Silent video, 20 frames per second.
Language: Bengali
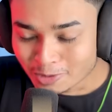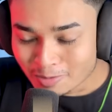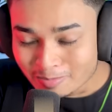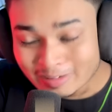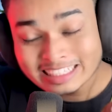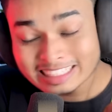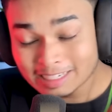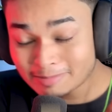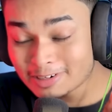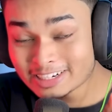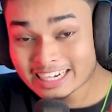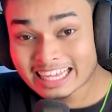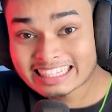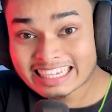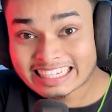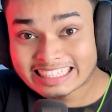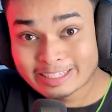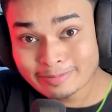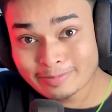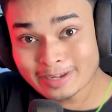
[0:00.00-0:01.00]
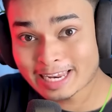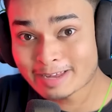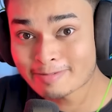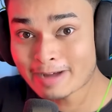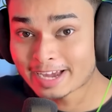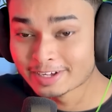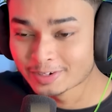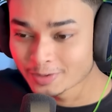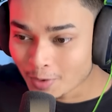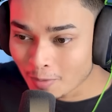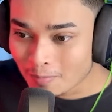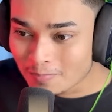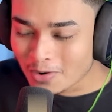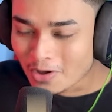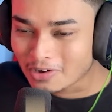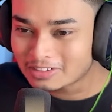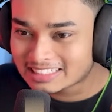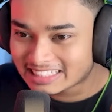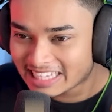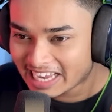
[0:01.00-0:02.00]
তোমরা যেমনটা দেখতে পেলে ভাই
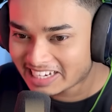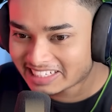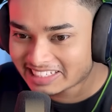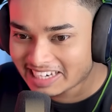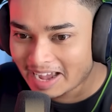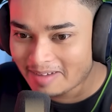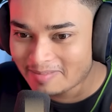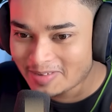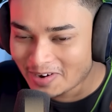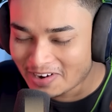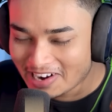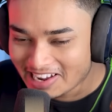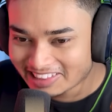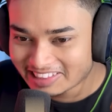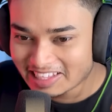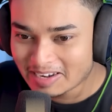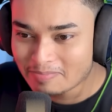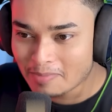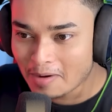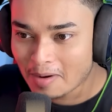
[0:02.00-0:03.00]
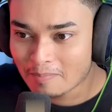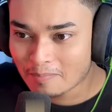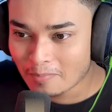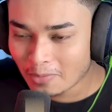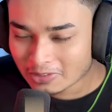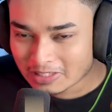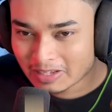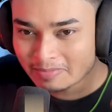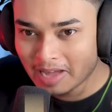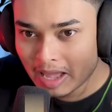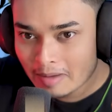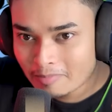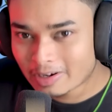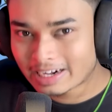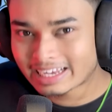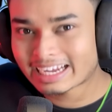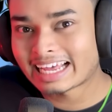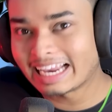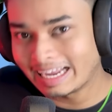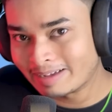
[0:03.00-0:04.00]
রোবলক এসে আমি অনেকদিন পর প্রথমেই
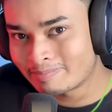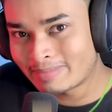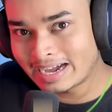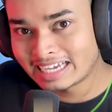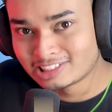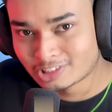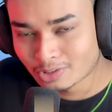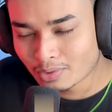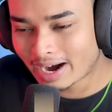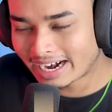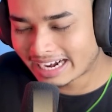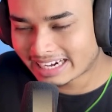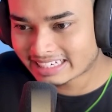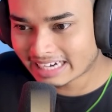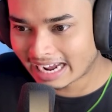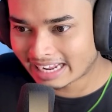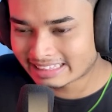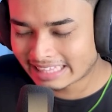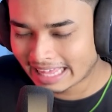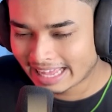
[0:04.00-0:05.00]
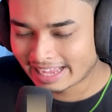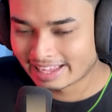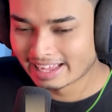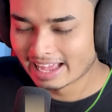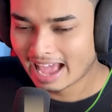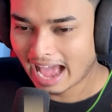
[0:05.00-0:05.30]
মরে গেলাম ভাই জোকারের সাথেই